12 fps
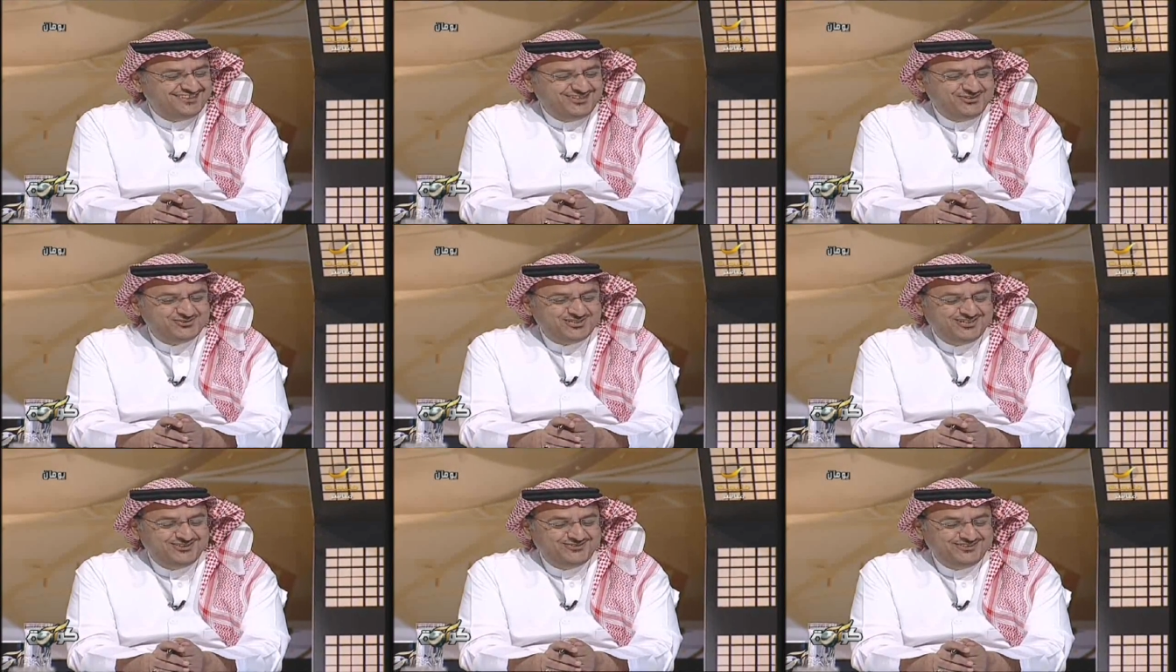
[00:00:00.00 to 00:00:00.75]
اهلا
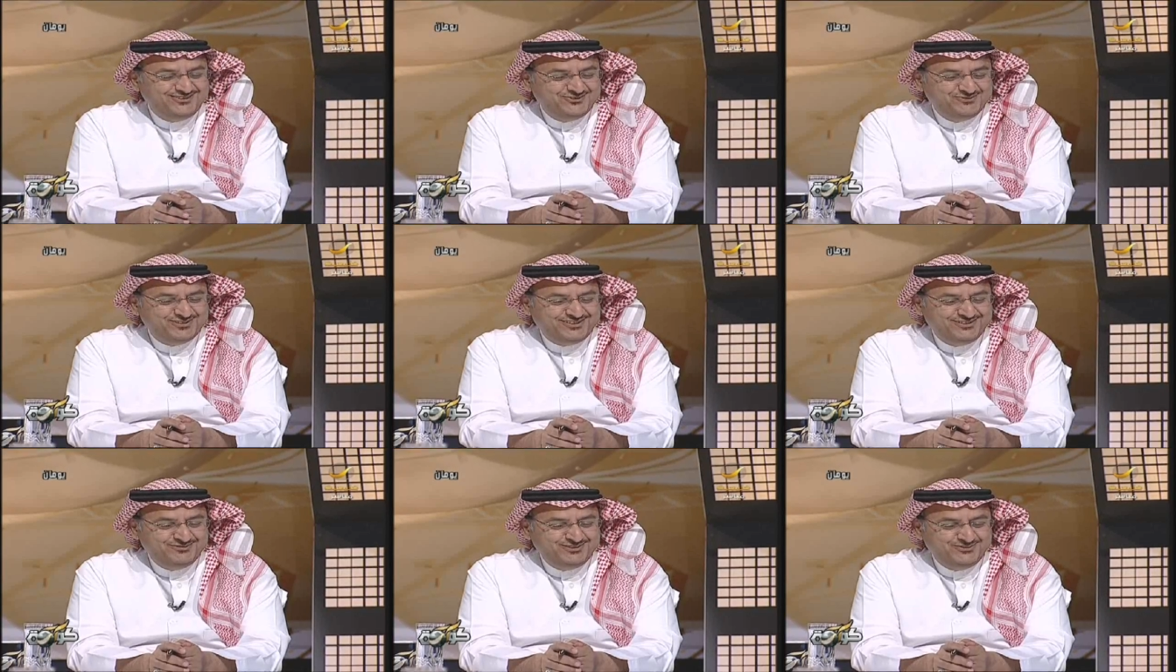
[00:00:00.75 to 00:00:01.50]
وسهلا فيك
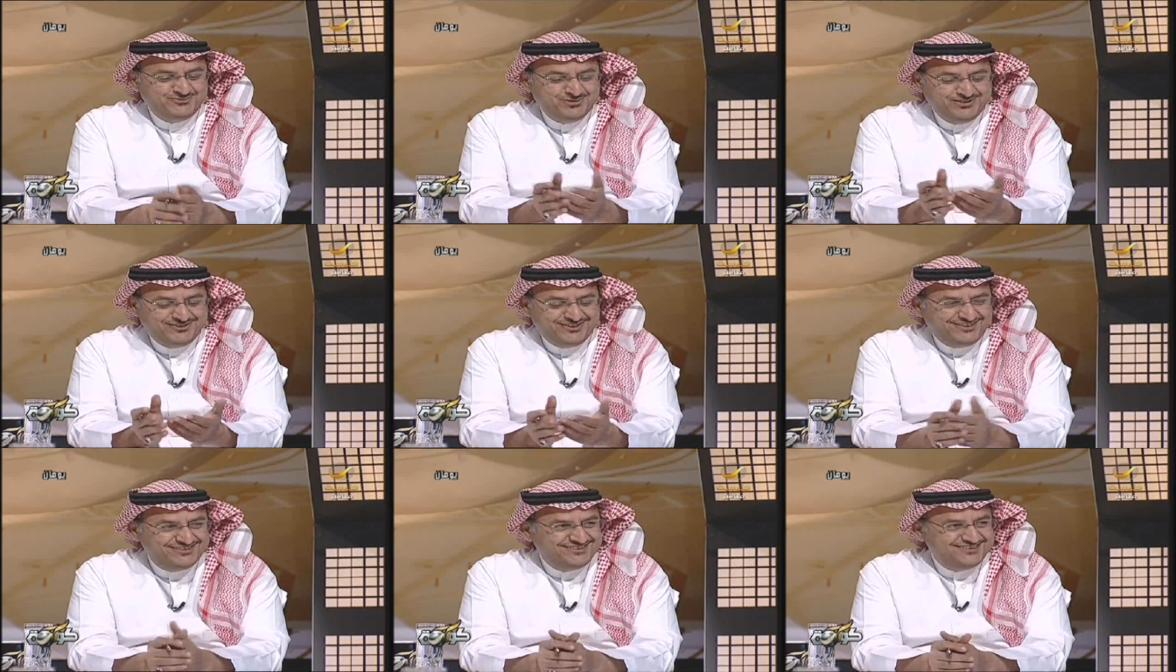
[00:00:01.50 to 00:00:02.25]
ومرحبا وبضيفك
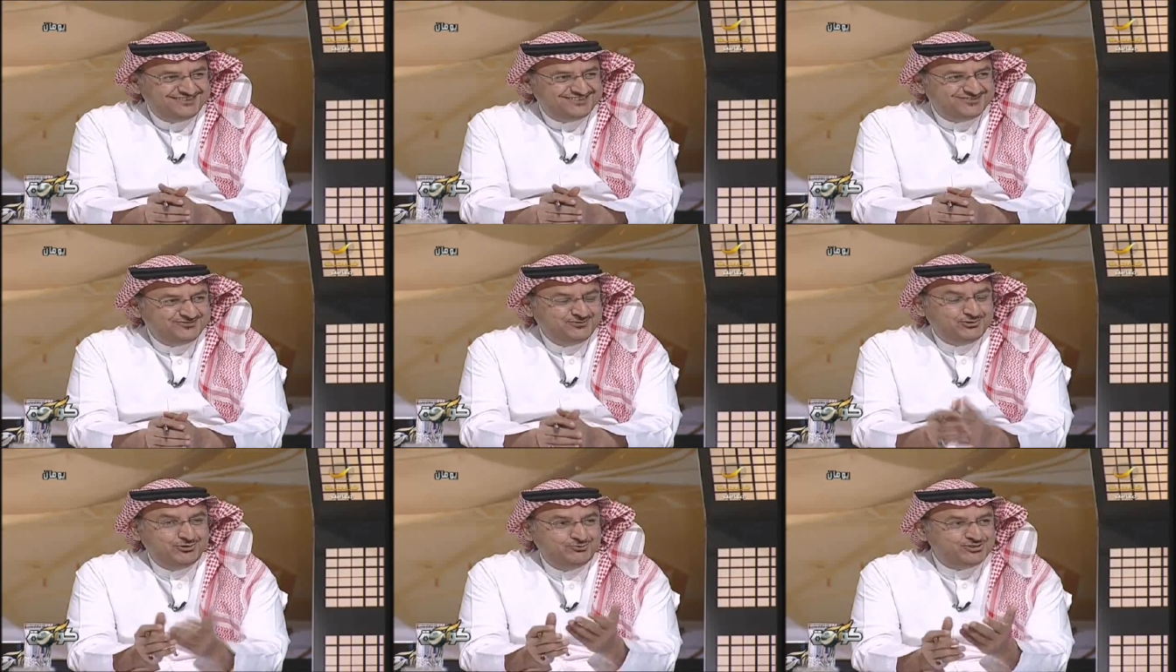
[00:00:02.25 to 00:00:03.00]
العزيز
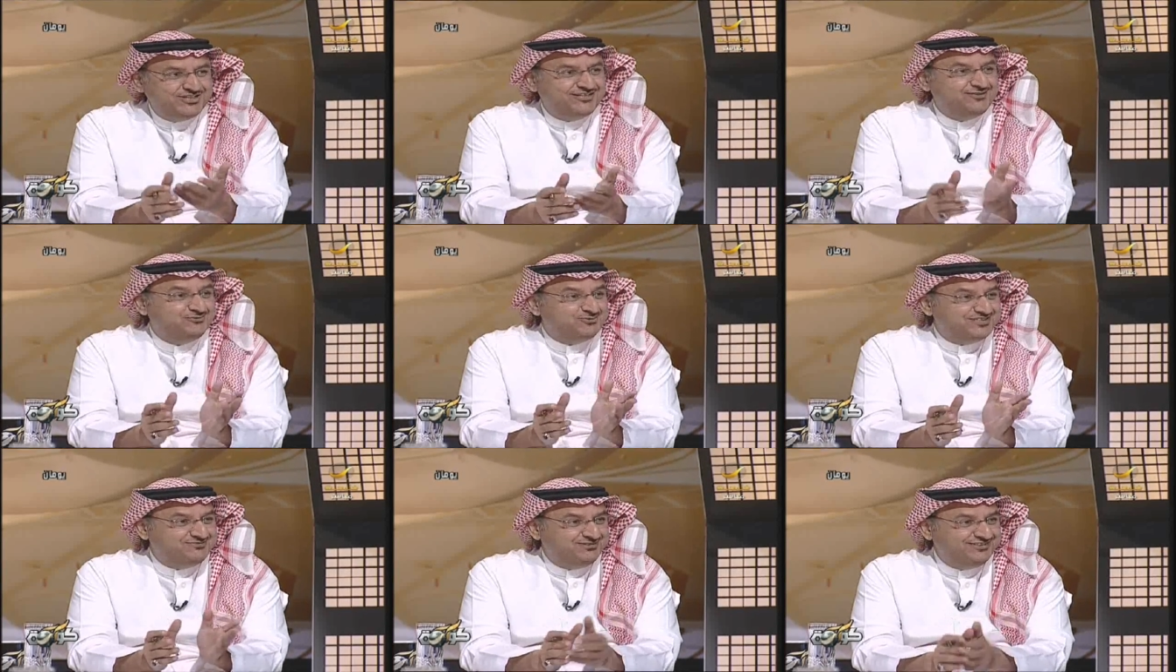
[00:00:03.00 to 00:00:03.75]
والاخوه المشاهدين
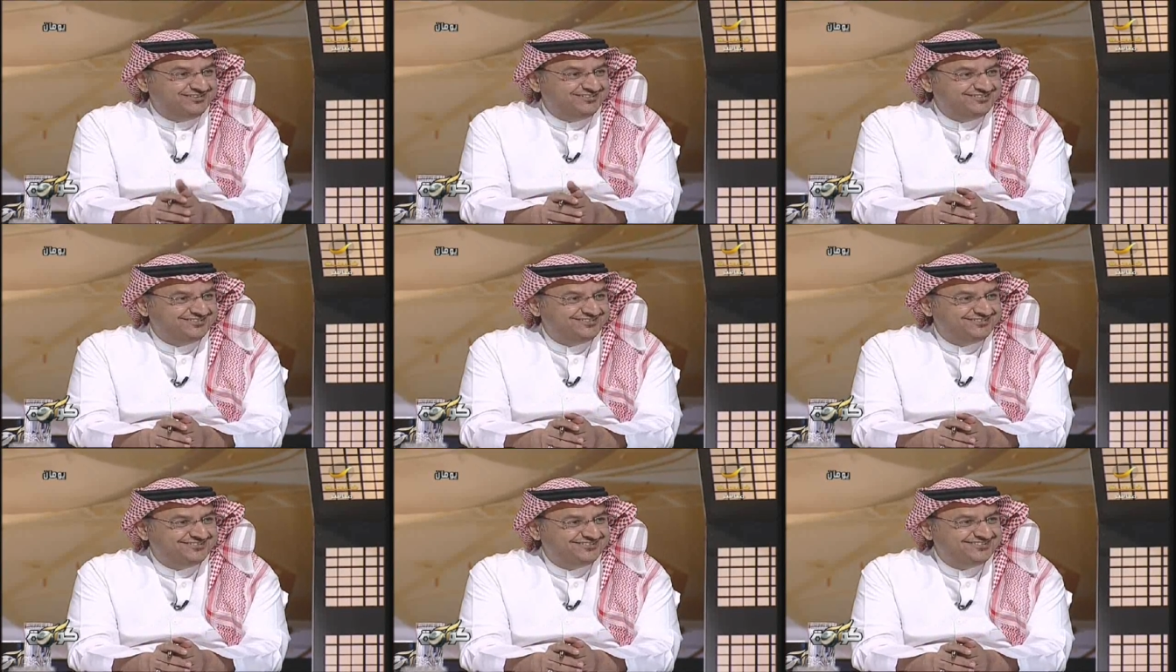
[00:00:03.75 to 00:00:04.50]
والمستمعين.
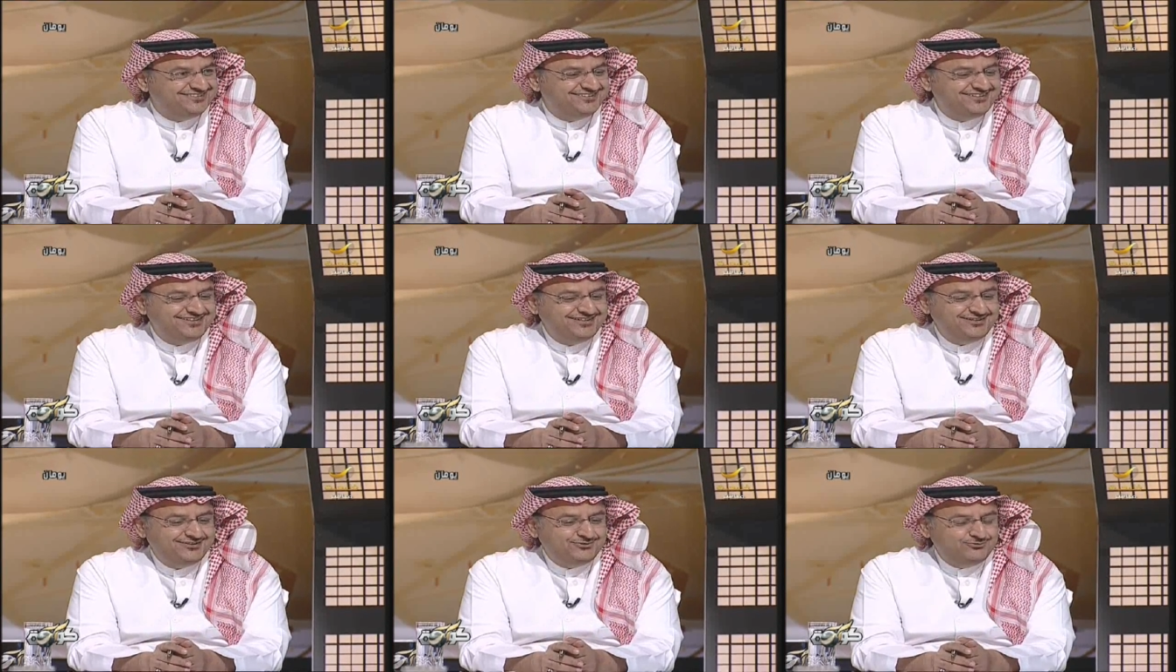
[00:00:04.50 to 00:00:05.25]
طولت علينا ابو
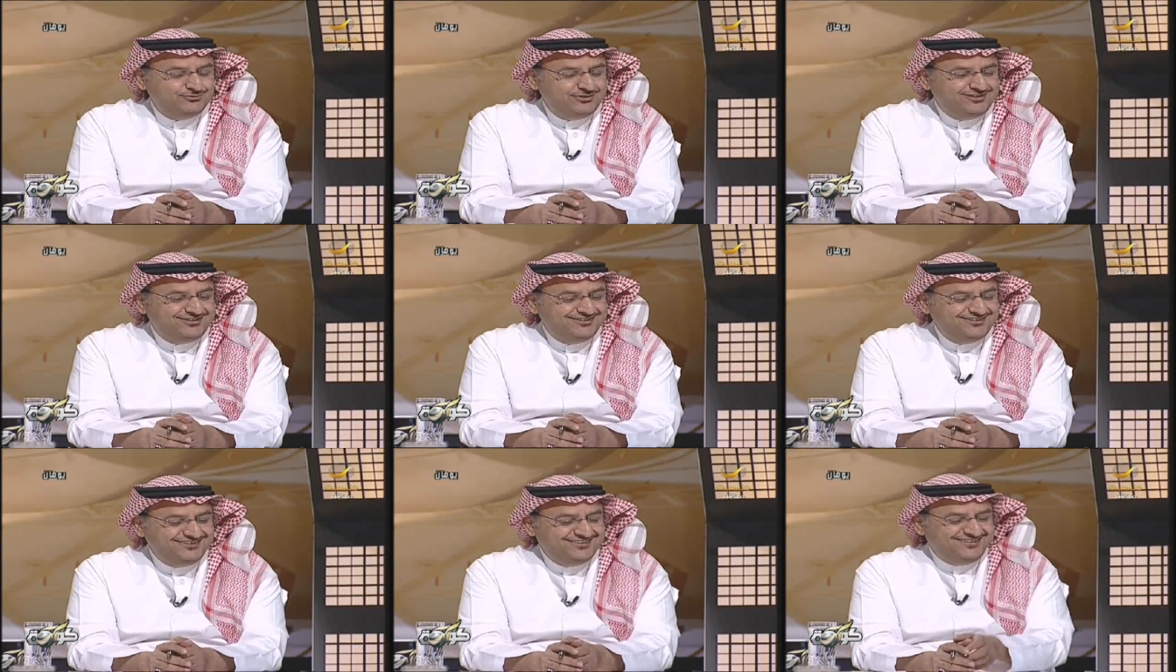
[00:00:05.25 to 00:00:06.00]
سطام.
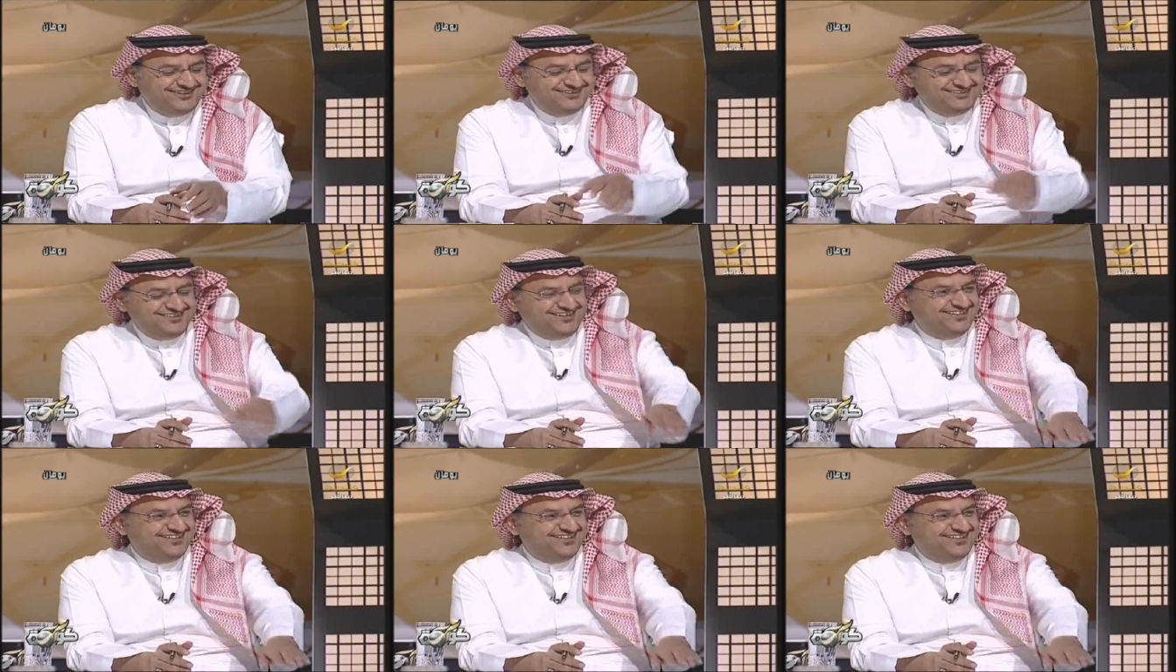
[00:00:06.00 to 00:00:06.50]
والله عاد انت